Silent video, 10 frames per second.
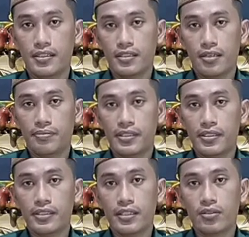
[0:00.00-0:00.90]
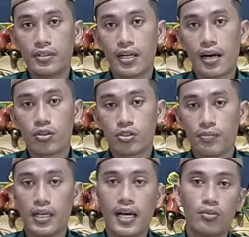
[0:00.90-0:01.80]
Definisi itu dia harus
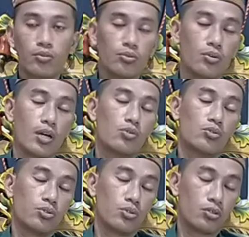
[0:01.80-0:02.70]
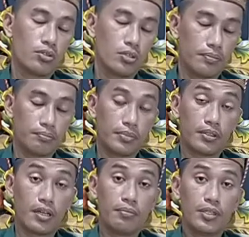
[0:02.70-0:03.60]
mengandung dua unsur. Yang
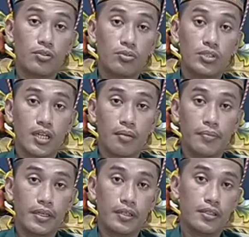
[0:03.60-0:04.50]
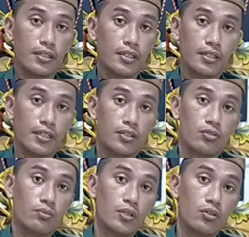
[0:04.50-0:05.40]
pertama itu jami,
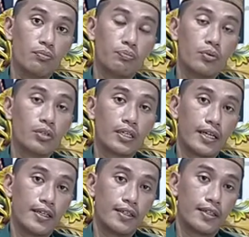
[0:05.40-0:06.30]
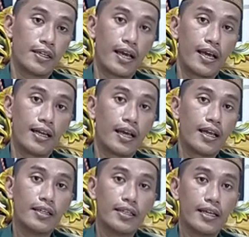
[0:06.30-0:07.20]
yaitu mengumpulkan
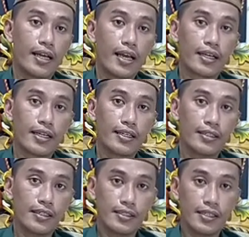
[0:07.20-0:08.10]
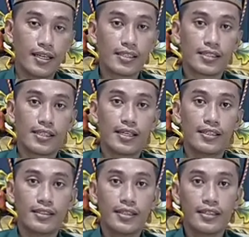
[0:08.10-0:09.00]
hal-hal yang akan
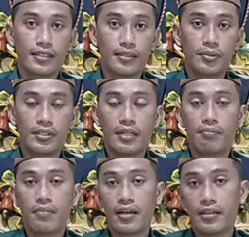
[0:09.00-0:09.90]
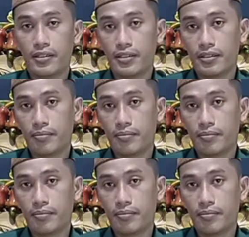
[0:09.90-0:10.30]
dijelaskan, kemudian mani.